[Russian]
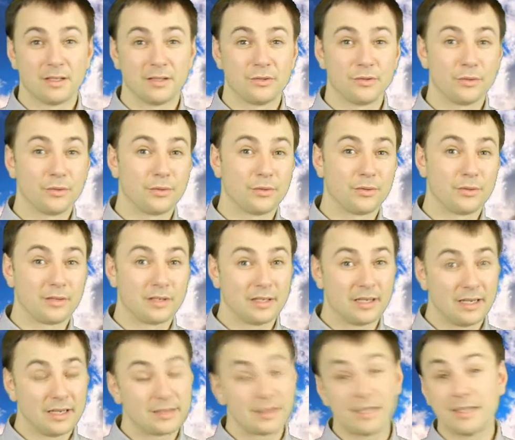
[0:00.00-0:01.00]
Но
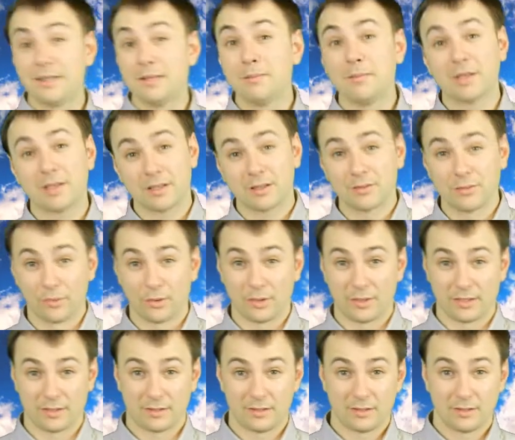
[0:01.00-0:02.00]
это не
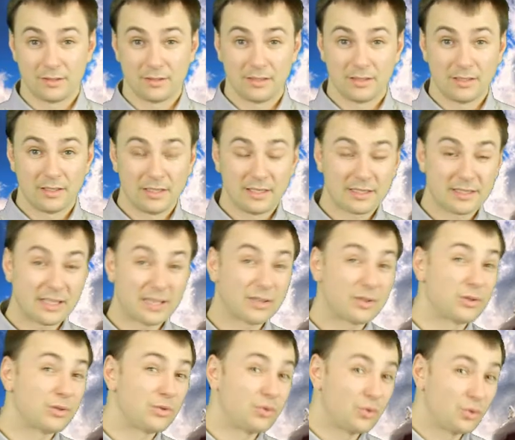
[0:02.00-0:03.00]
миротворец,
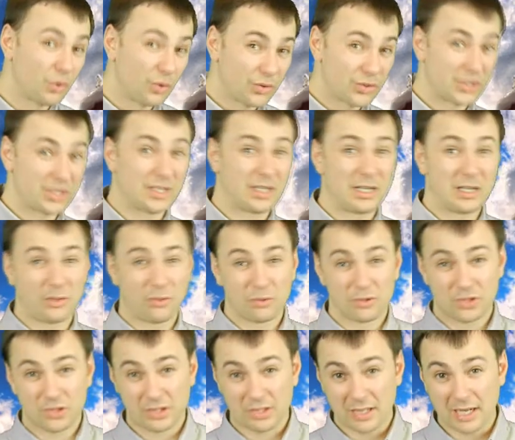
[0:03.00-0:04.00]
это тоже
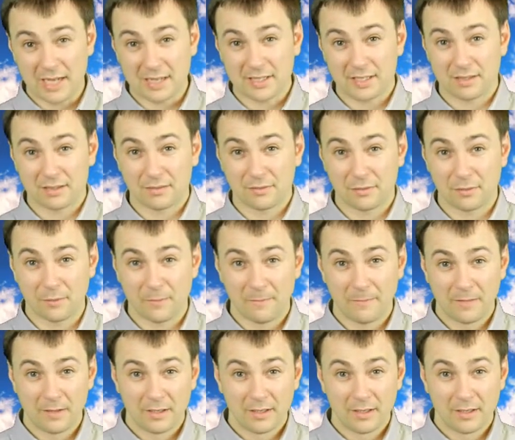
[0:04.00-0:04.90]
хорошее качество,